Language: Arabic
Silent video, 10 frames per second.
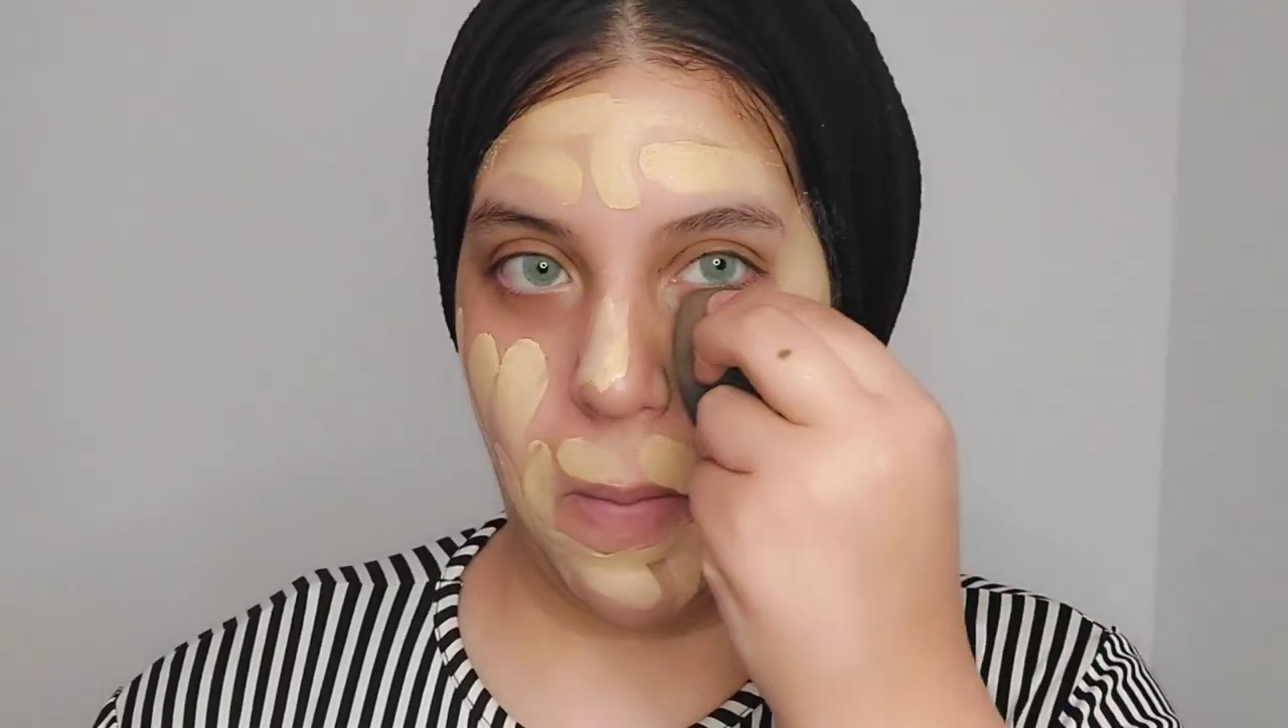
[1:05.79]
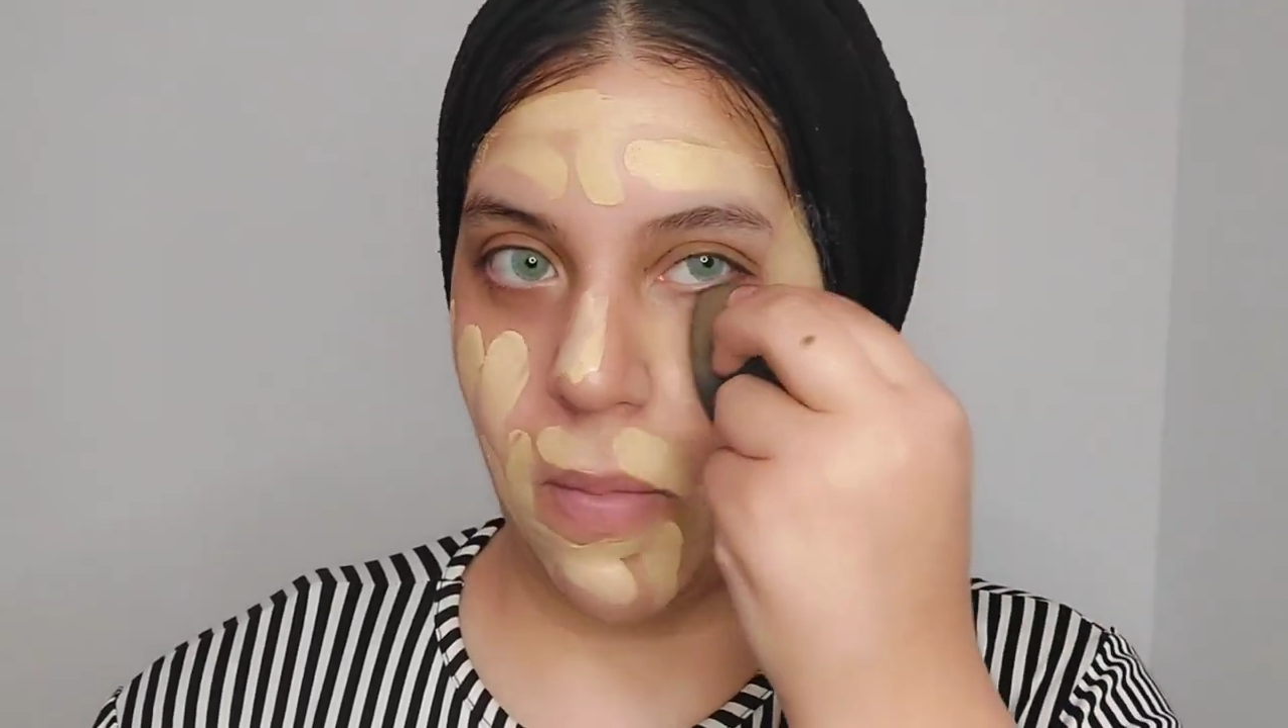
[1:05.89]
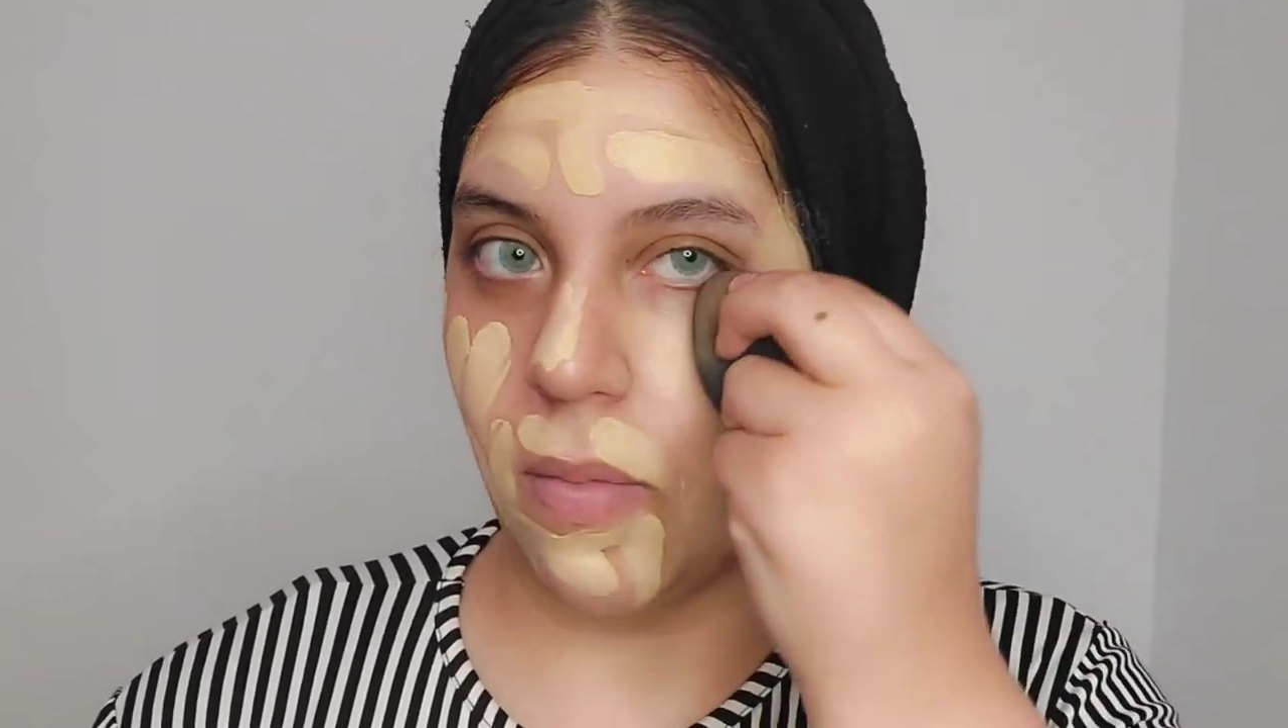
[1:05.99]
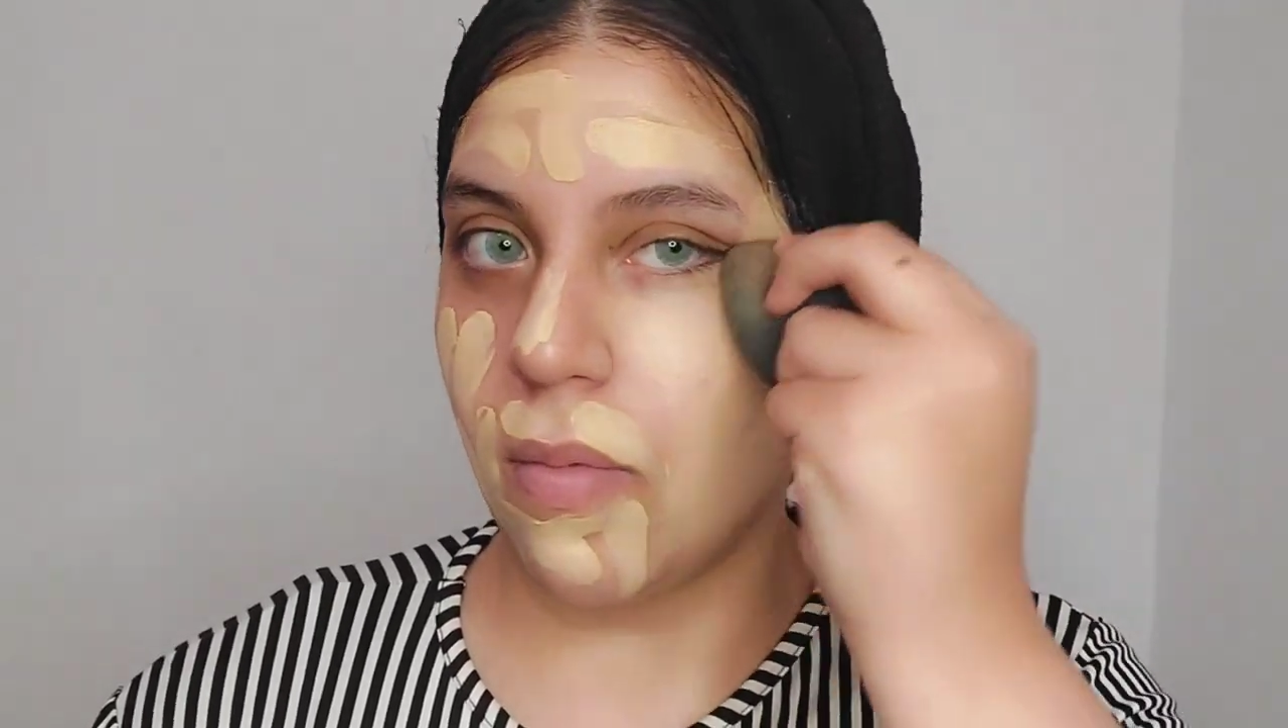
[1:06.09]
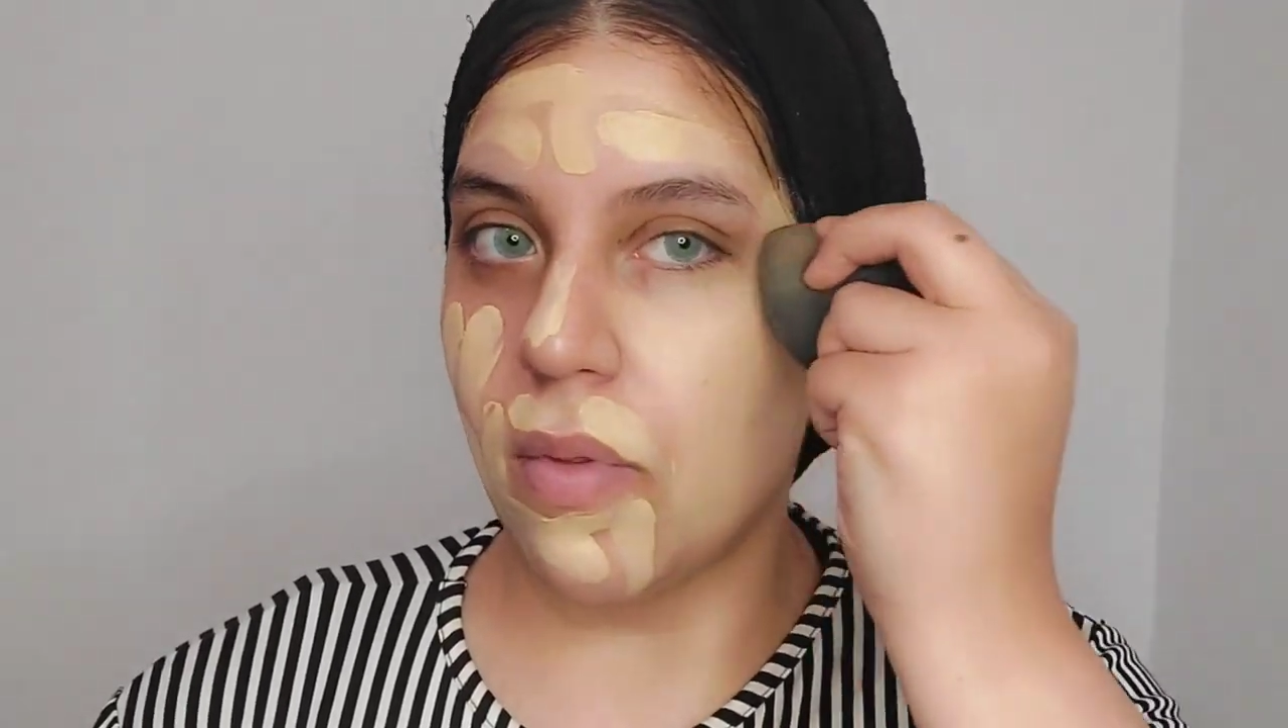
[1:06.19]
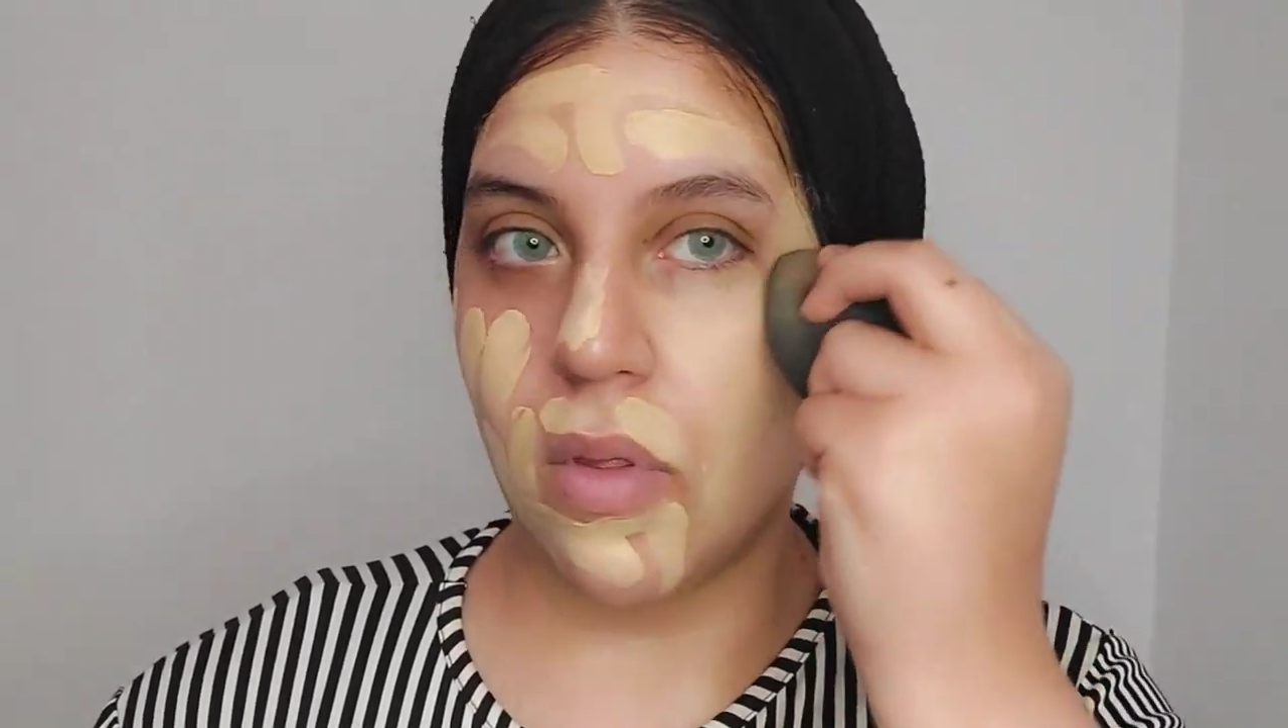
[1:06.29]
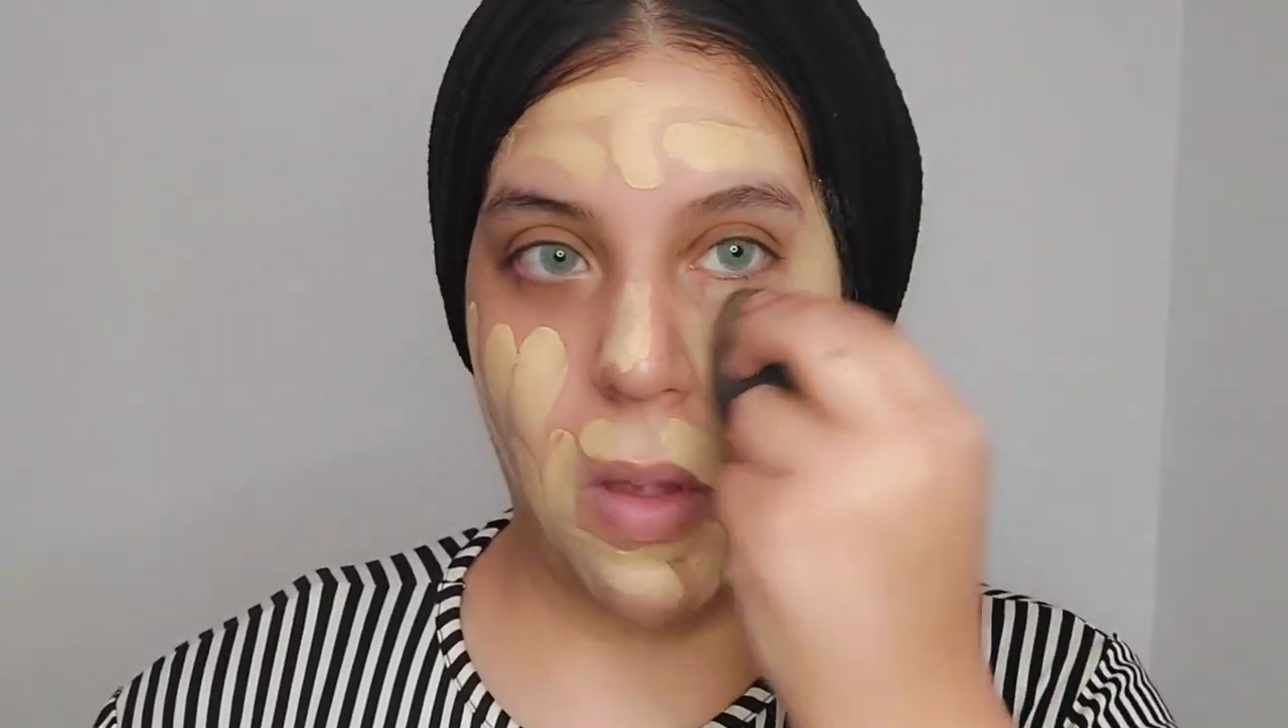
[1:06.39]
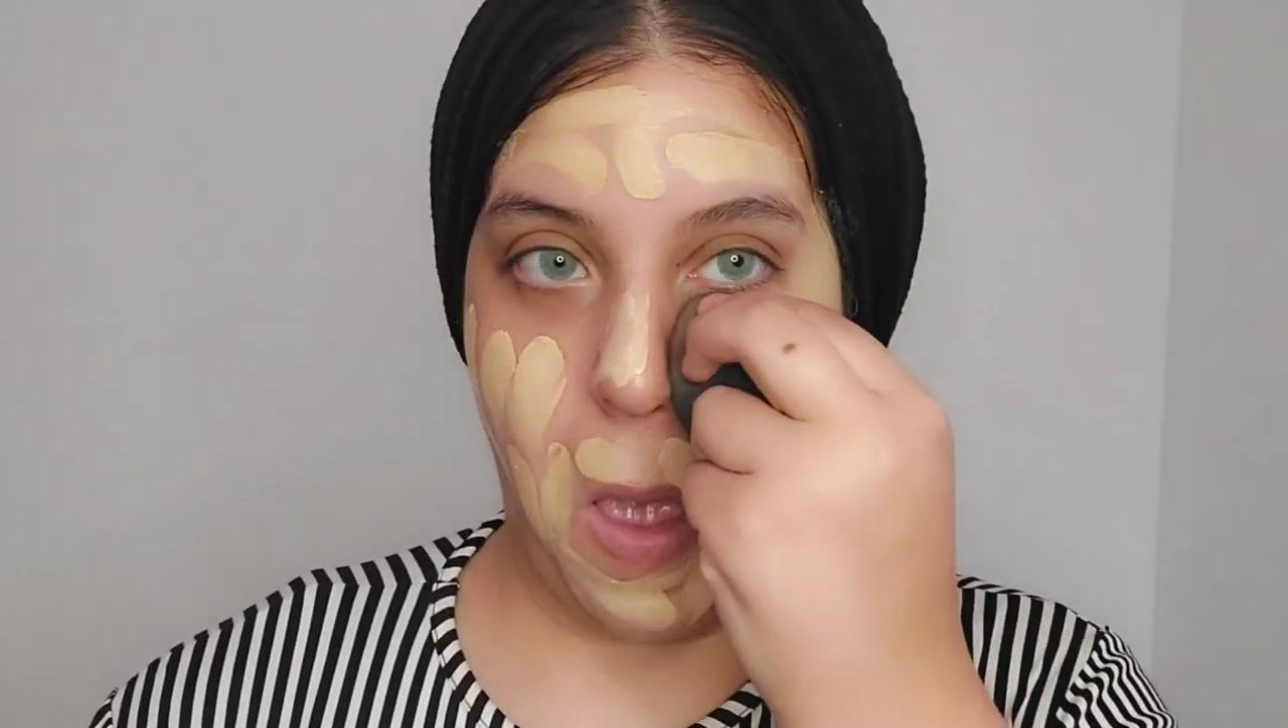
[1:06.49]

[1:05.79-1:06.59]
الكفر عامل